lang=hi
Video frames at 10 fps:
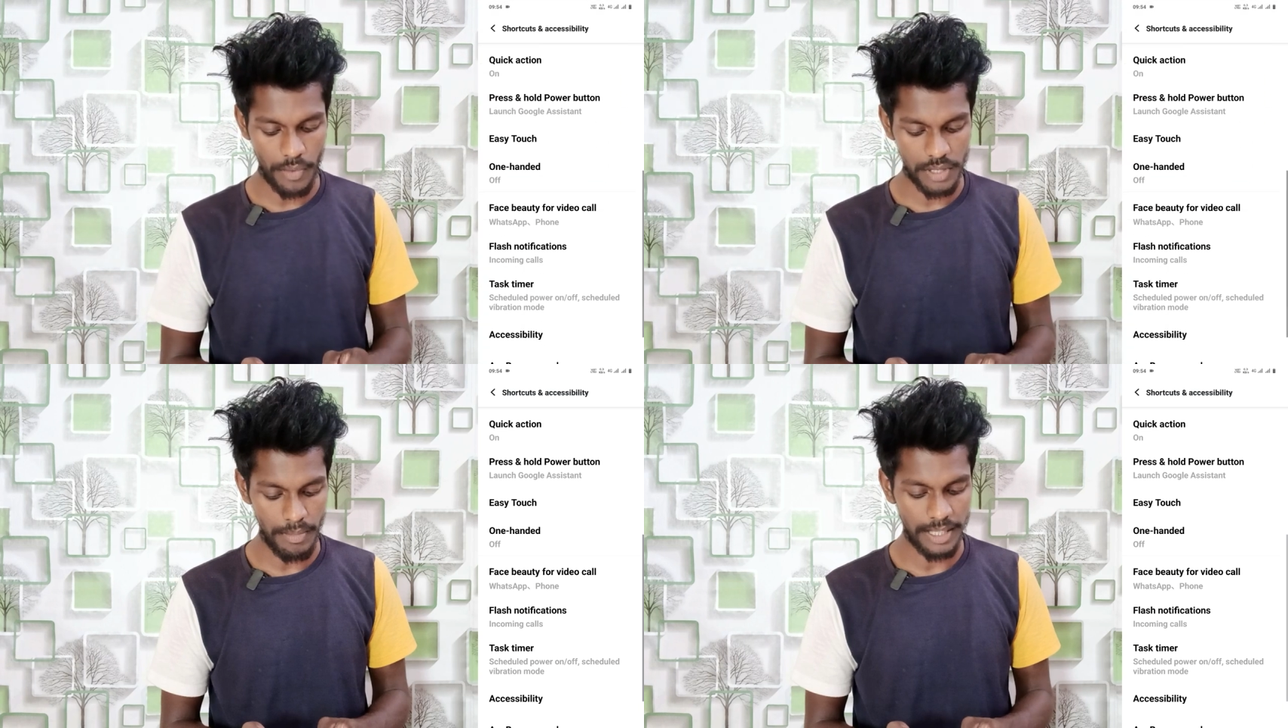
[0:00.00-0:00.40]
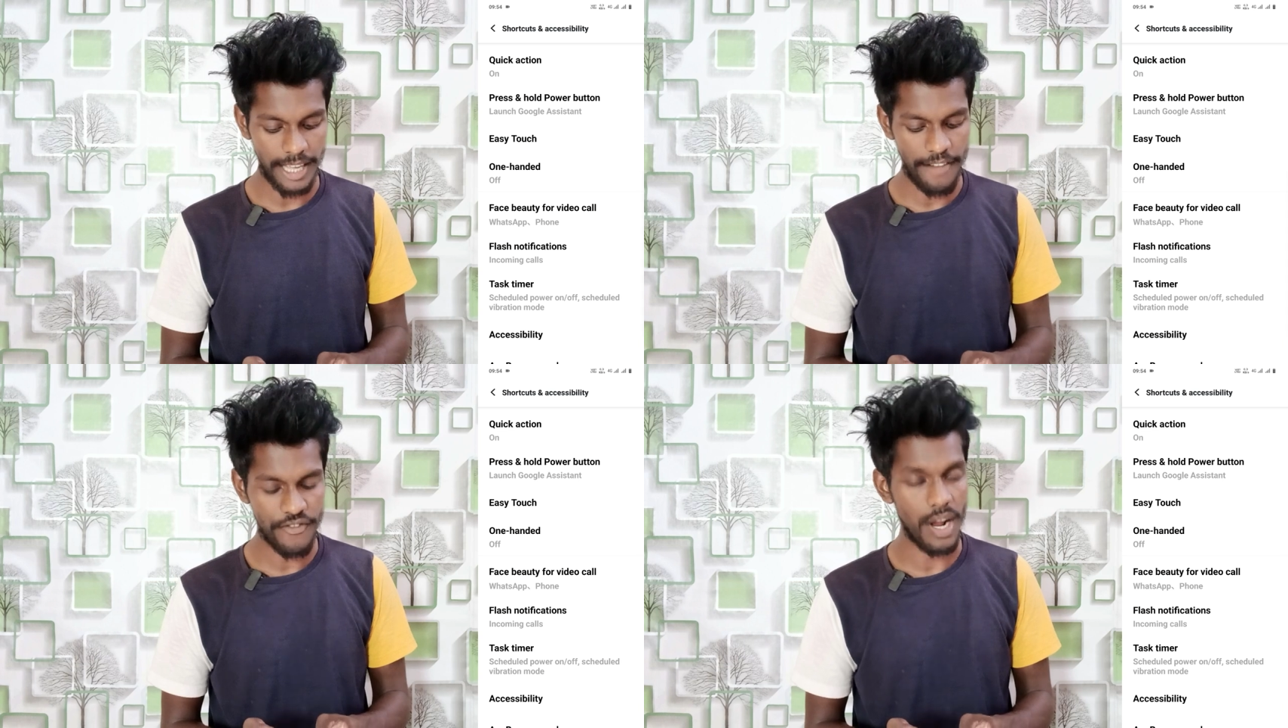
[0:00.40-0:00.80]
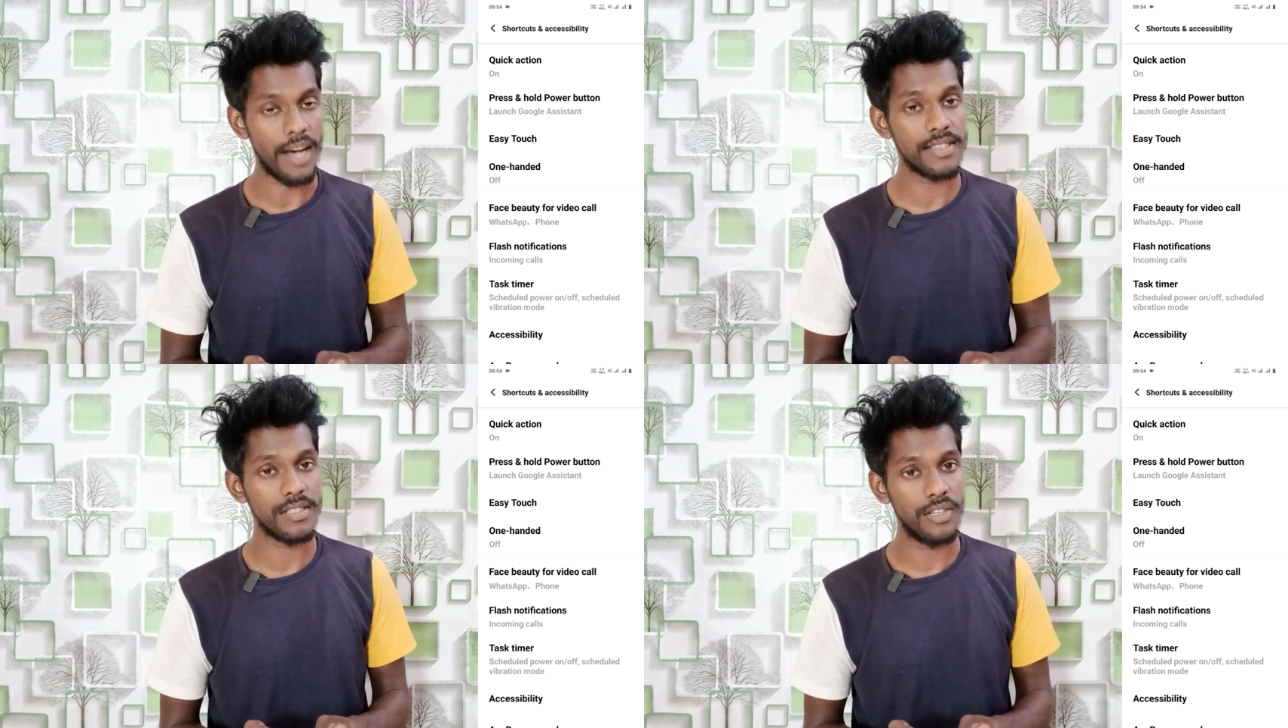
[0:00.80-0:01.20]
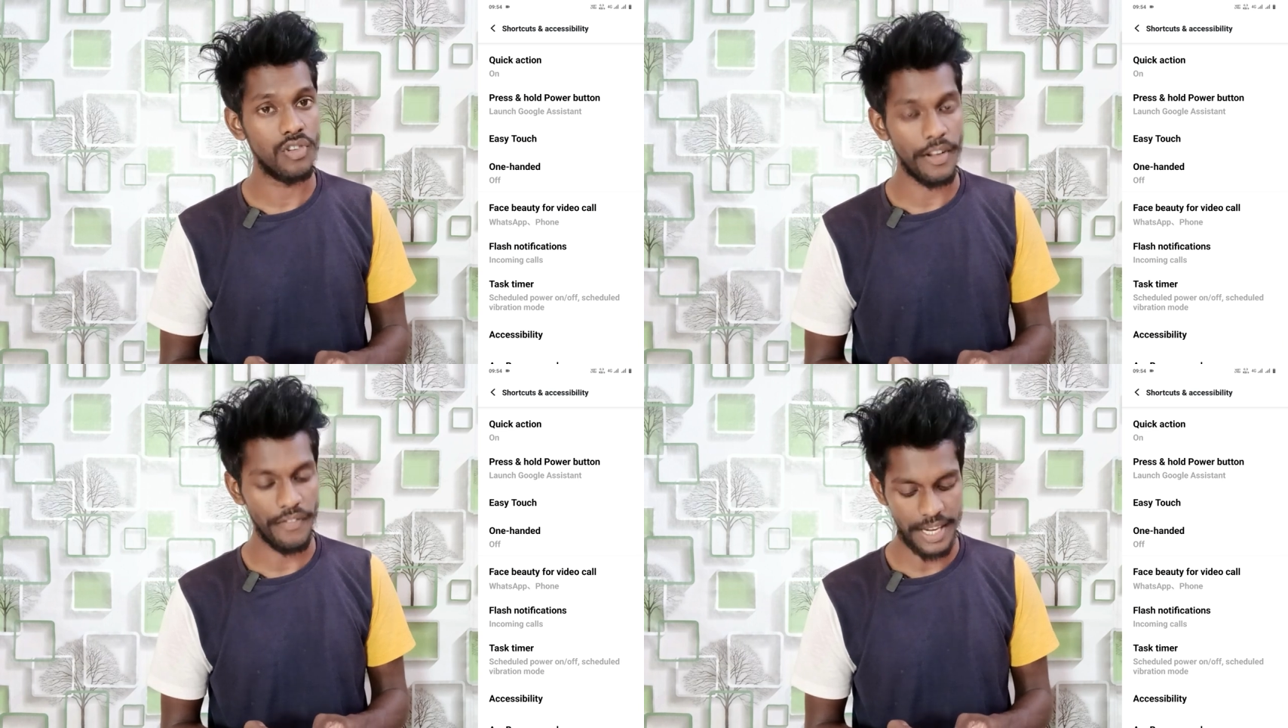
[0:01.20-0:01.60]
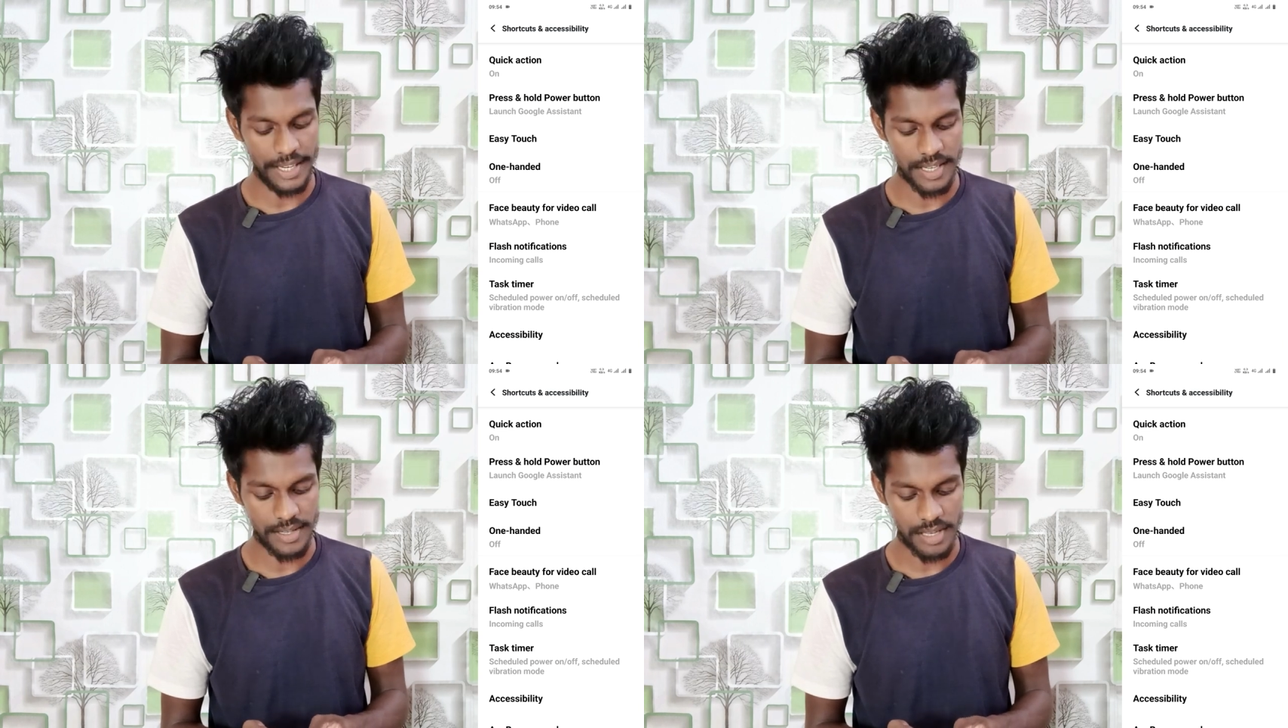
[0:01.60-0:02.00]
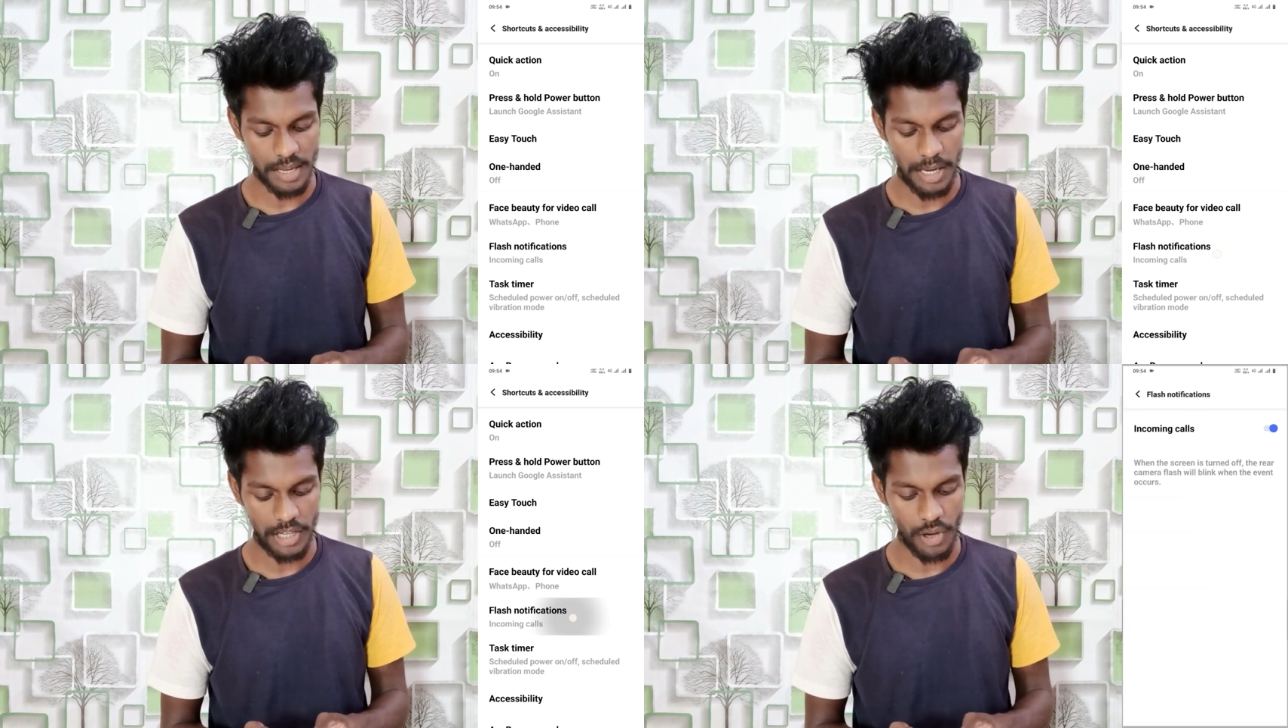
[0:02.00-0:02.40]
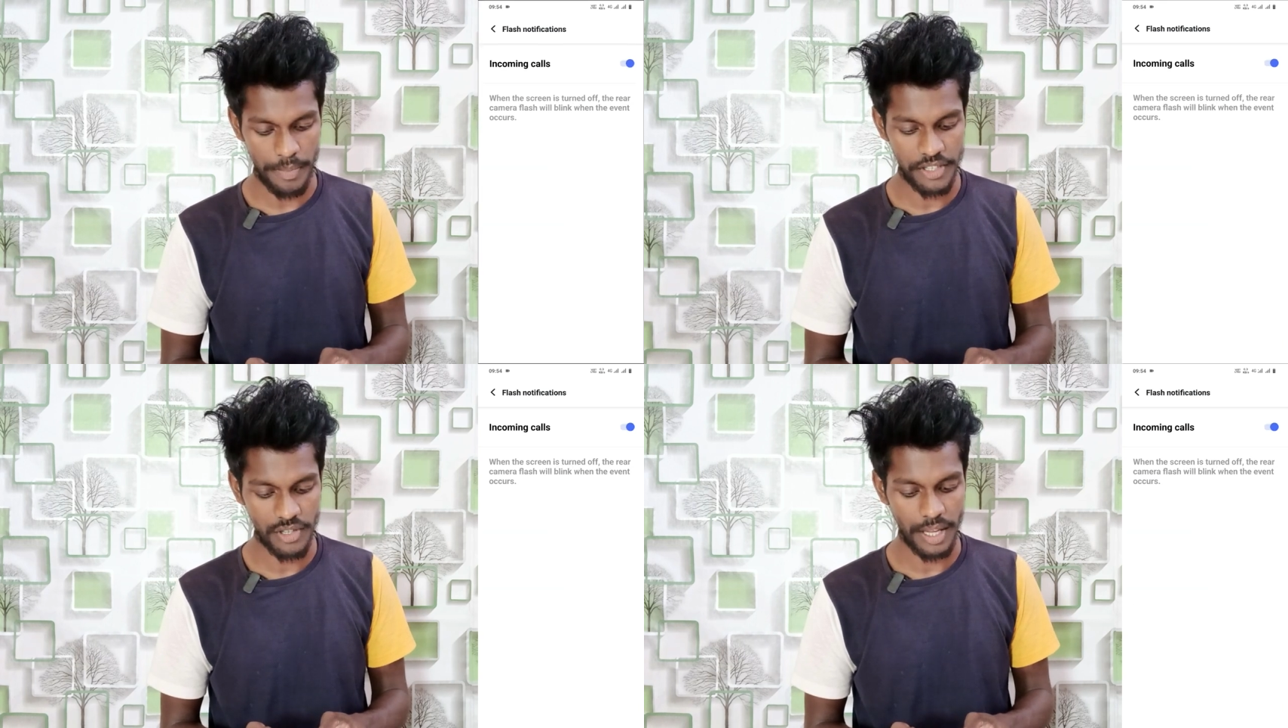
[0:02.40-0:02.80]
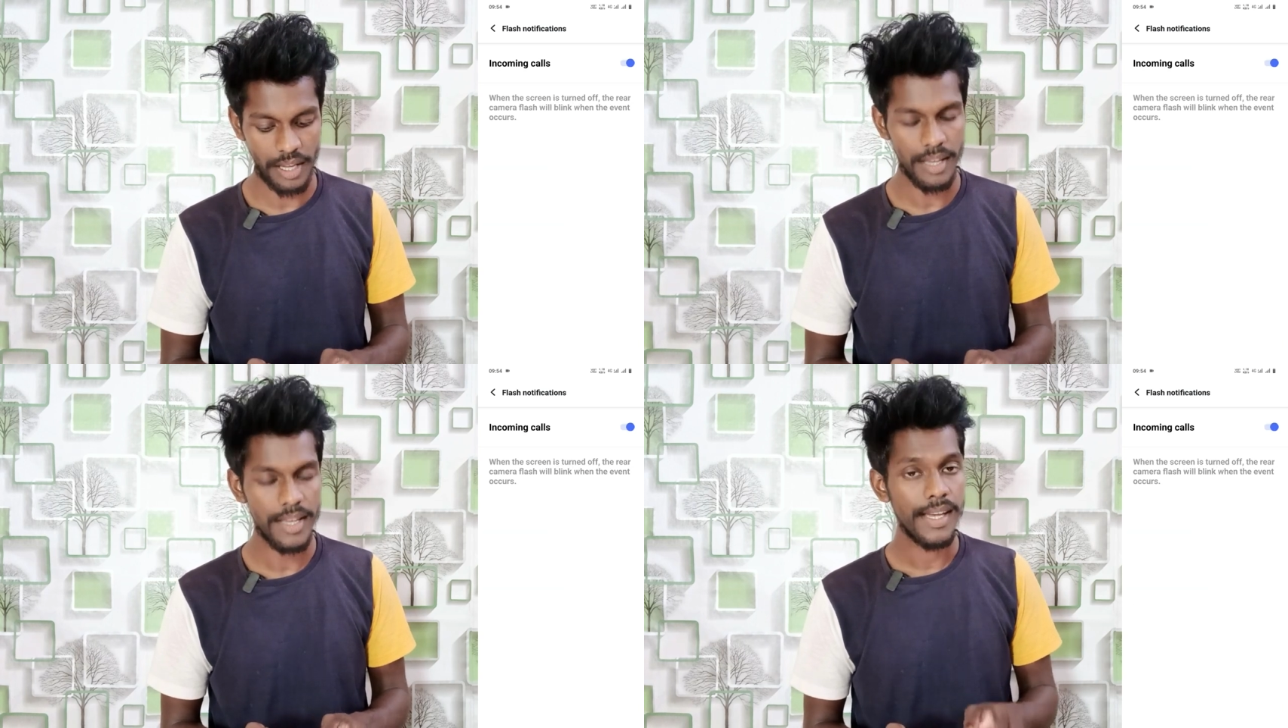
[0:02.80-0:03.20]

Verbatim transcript: ऑप्शन मिलता है फ्लास नोटिफिकेशन एक बार इसको प्रेस करेंगे